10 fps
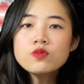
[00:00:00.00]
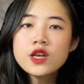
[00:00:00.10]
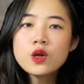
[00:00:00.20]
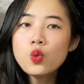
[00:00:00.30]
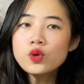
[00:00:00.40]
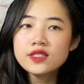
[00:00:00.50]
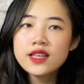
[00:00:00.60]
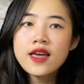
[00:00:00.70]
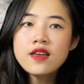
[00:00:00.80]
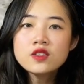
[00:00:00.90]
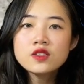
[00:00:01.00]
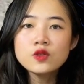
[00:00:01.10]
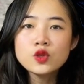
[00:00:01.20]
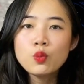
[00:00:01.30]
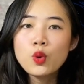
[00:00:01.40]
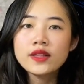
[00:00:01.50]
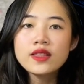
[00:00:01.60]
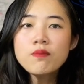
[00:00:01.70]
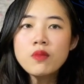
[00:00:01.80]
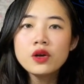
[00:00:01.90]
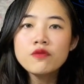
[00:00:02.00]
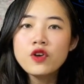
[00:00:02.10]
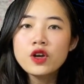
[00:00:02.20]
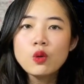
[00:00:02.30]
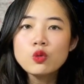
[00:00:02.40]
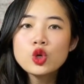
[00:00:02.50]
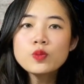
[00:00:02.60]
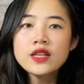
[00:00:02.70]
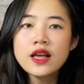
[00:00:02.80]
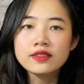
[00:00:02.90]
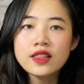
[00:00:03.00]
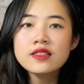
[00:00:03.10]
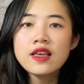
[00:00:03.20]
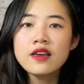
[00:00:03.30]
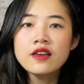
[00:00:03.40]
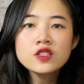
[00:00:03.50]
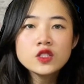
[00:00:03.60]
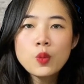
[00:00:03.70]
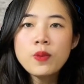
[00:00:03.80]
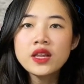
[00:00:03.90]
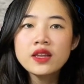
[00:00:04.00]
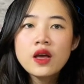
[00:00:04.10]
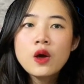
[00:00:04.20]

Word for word: chính của xe sử dụng loại thép mới với cấu trúc dạng tinh thể, siêu bền.